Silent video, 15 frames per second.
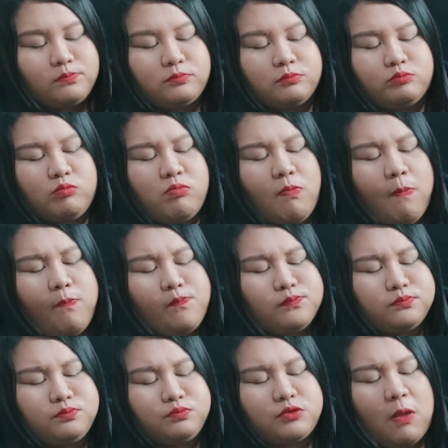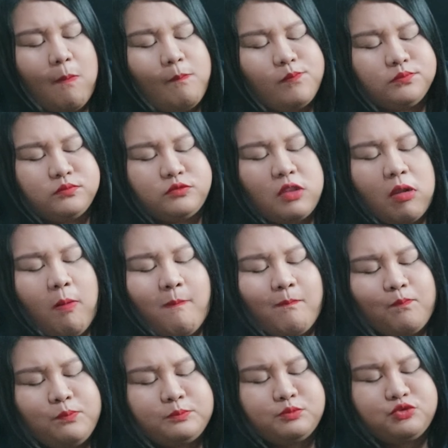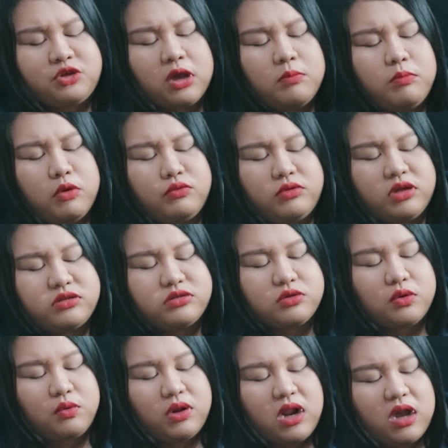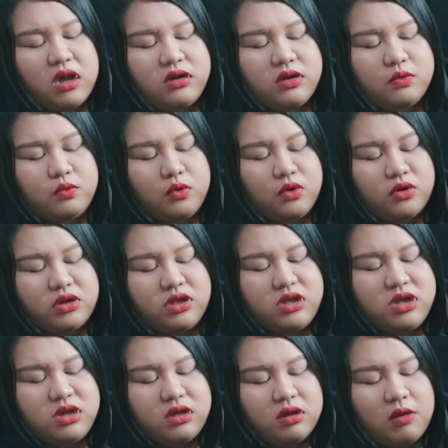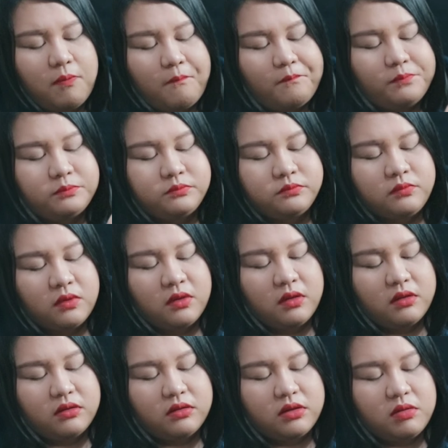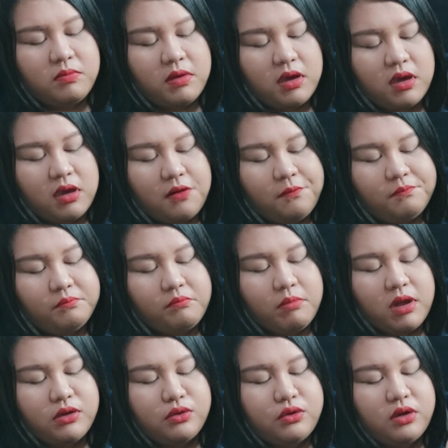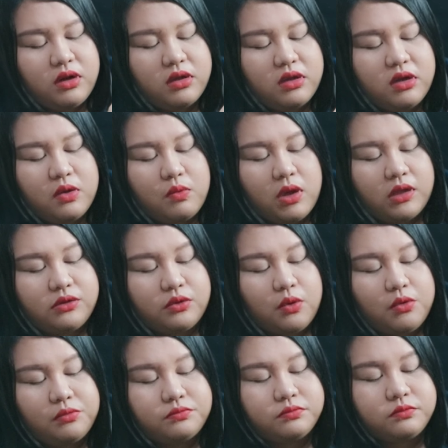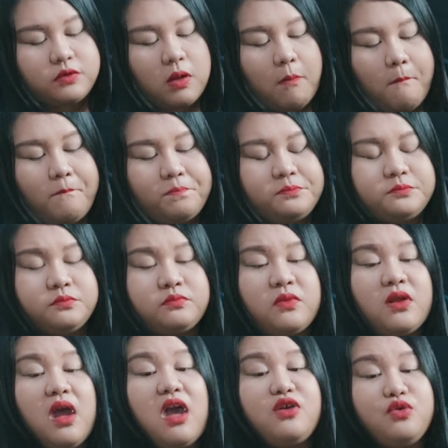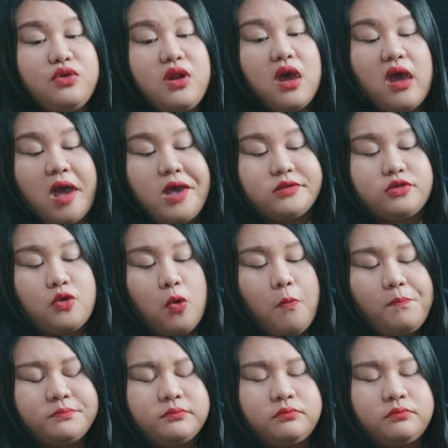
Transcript: Hmm. Tsaka boneless, oh. Wala ka nang worry. Diba? Paano nila ginawa to? Ayun na nga. So,